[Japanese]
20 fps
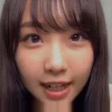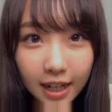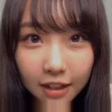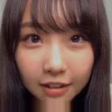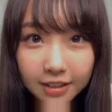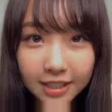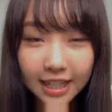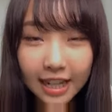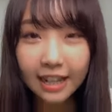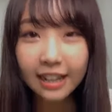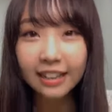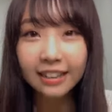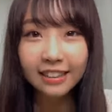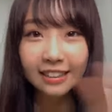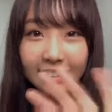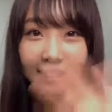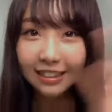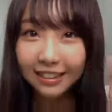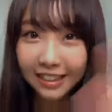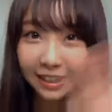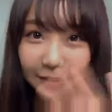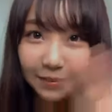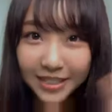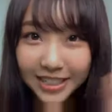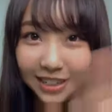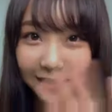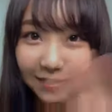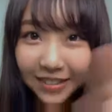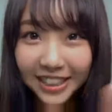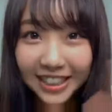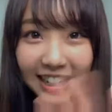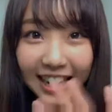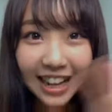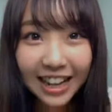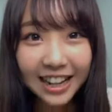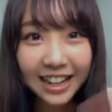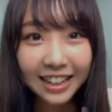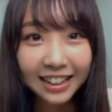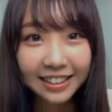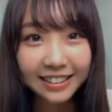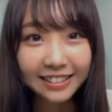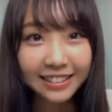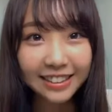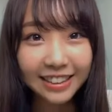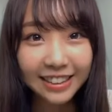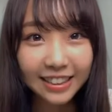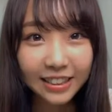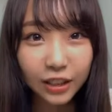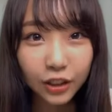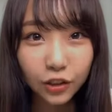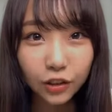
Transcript: 10位チカラくんありがとうございます